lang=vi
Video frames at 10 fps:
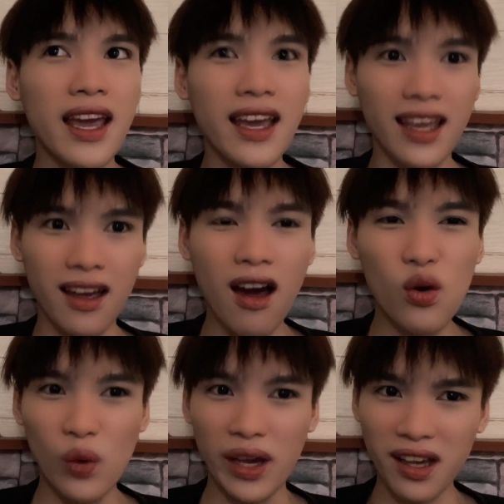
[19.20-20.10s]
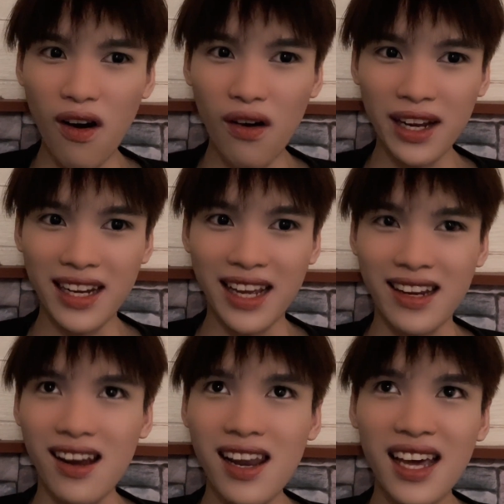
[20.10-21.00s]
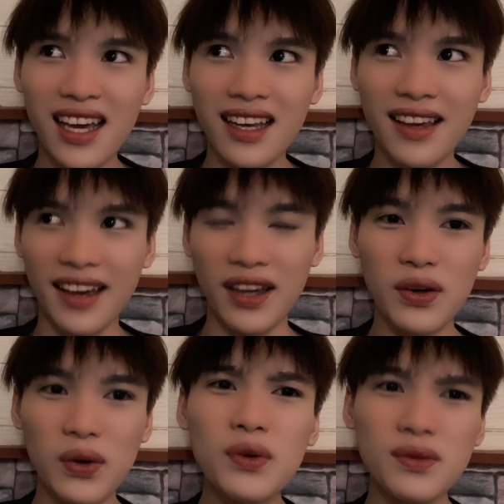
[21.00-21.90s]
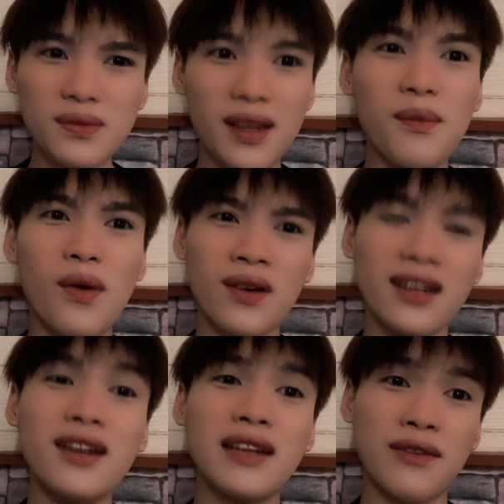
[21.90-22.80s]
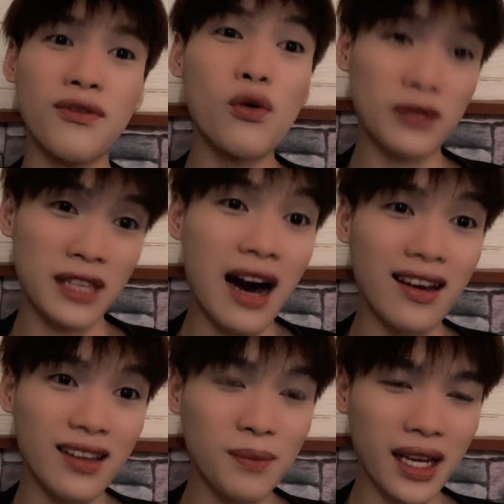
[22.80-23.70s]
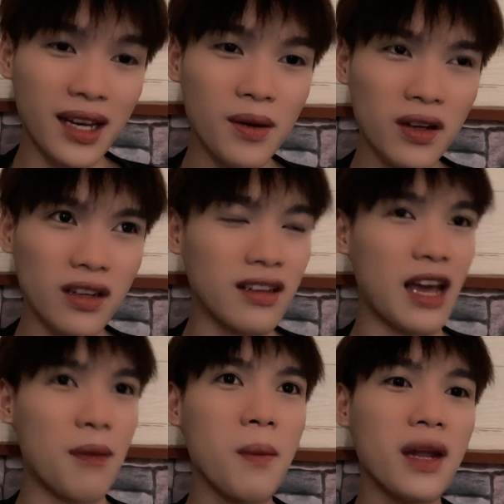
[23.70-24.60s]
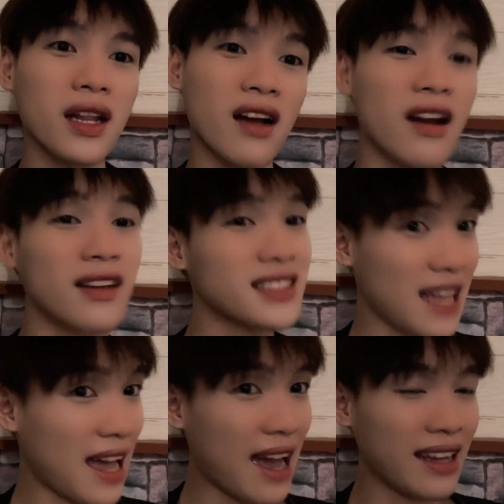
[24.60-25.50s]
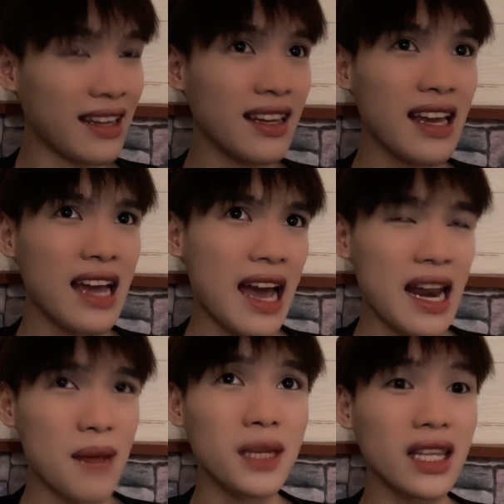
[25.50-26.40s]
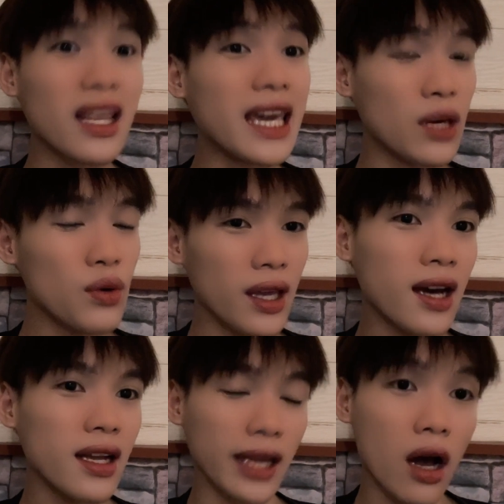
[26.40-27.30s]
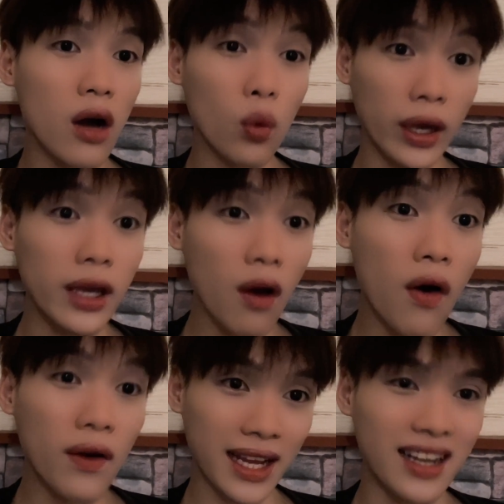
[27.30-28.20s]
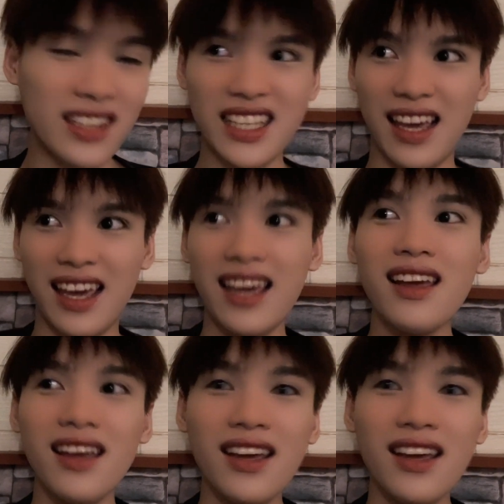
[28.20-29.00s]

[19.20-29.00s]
cái con quỷ Ngô này nè nó là kiểu là một người nó phụ trợ cho mình đó mọi người Nếu mà mình còn nói sai hay là mình thiếu gì á Thì con quỷ Ngô này nó sẽ